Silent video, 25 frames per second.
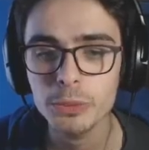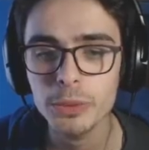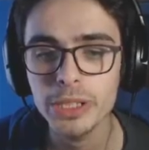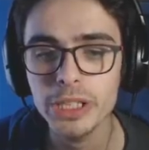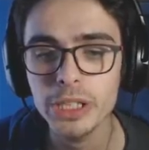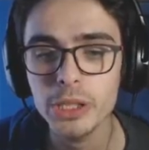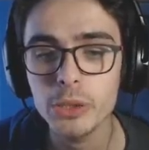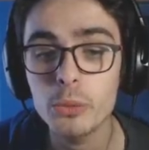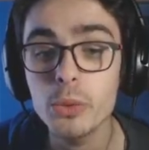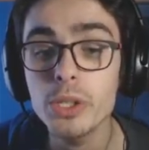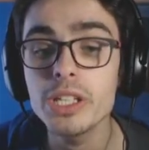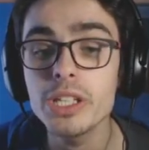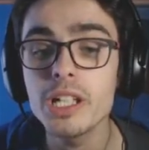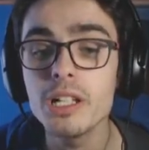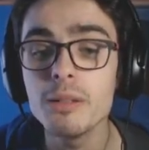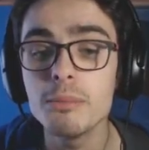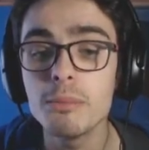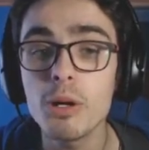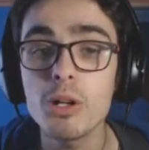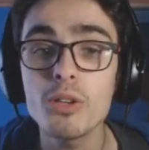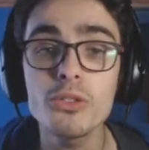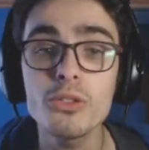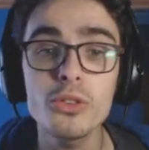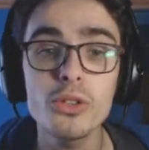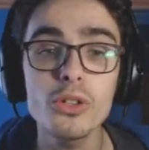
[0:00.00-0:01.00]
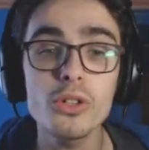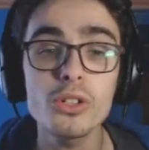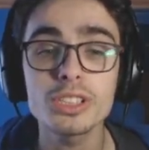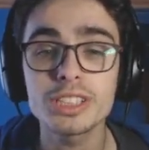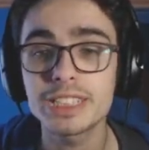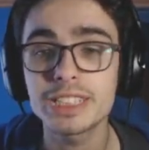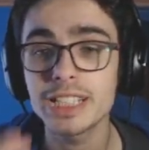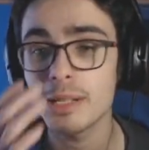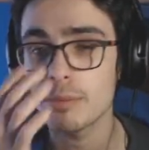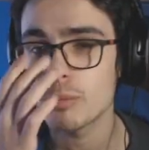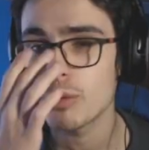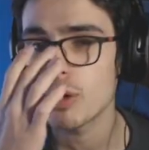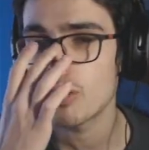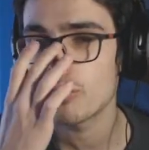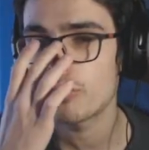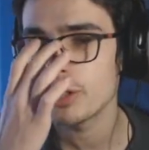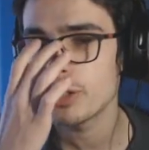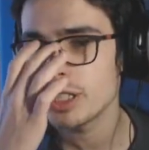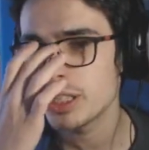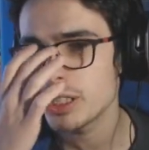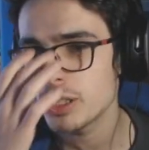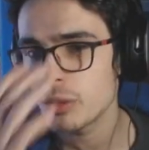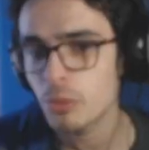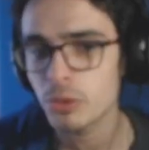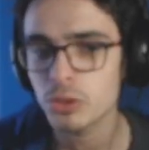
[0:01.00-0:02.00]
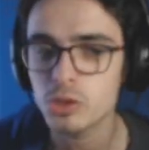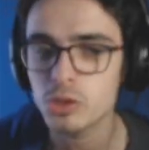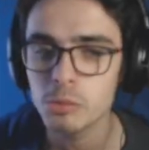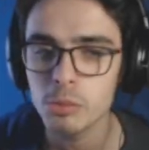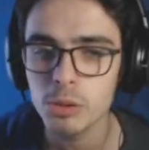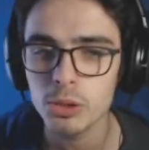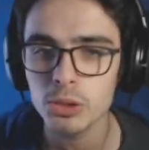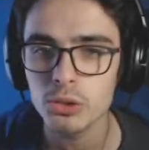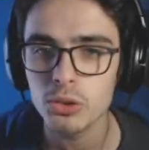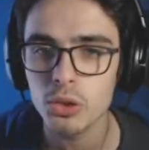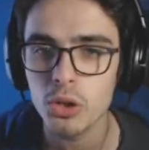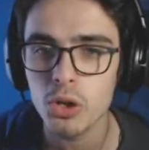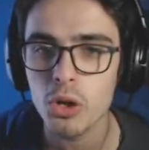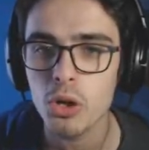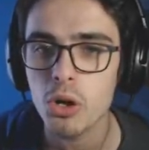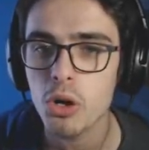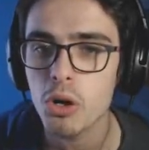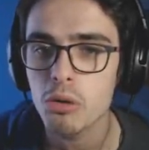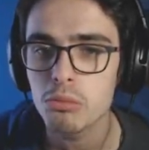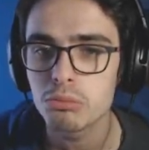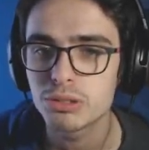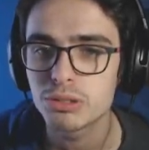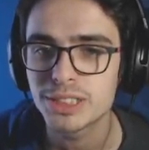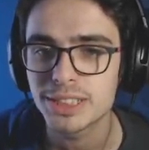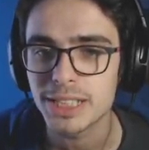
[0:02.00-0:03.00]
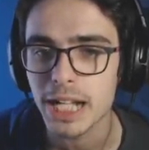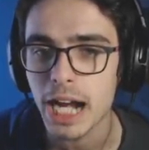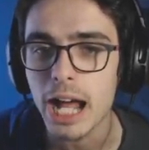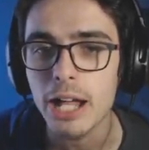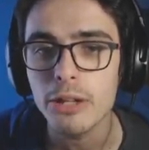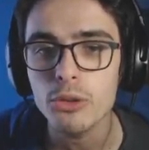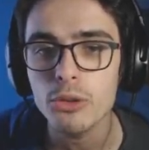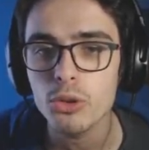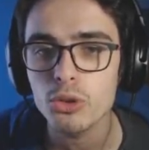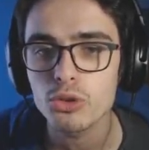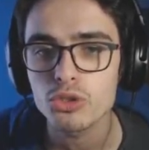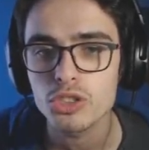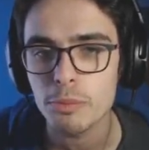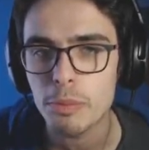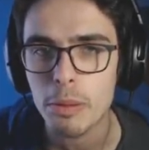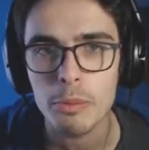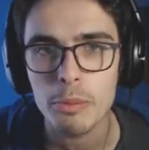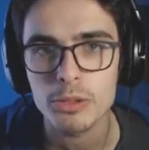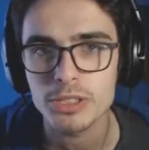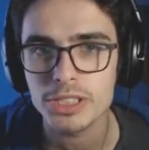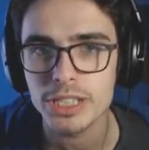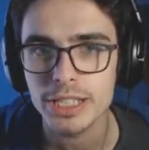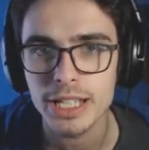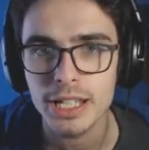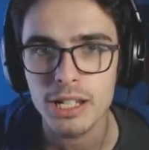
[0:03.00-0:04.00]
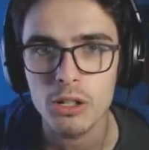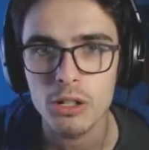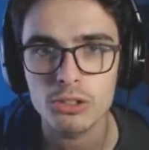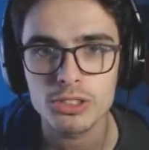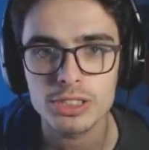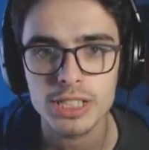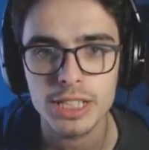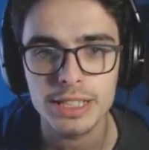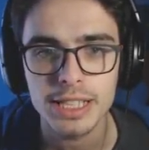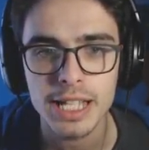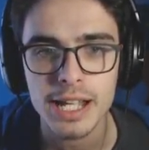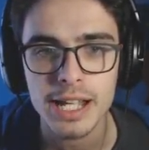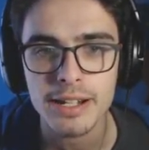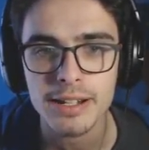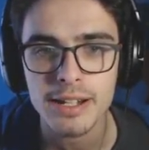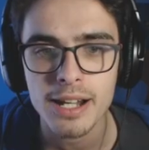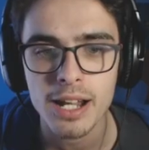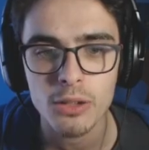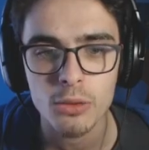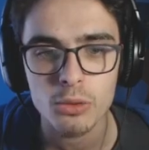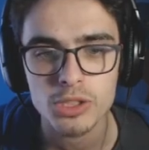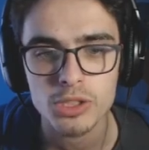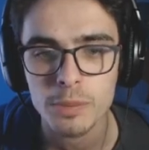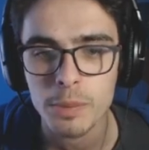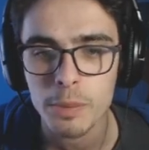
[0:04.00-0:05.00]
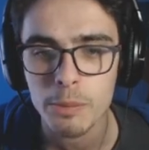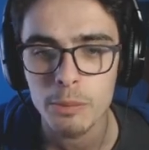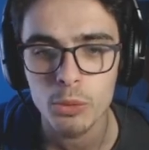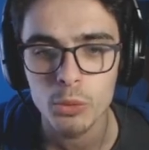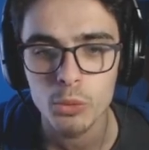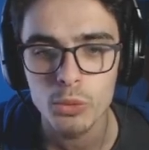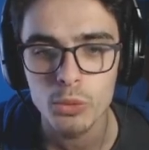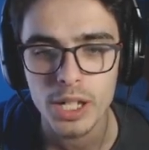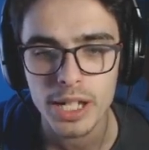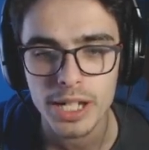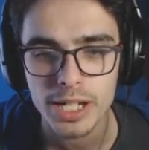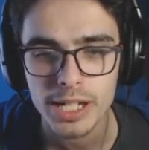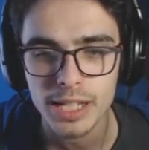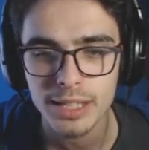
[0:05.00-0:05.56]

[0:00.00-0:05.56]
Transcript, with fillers: quindi qui nel mondo, siamo finiti in questo mondo strano, non sappiamo se erano stati terra, non sappiamo nulla in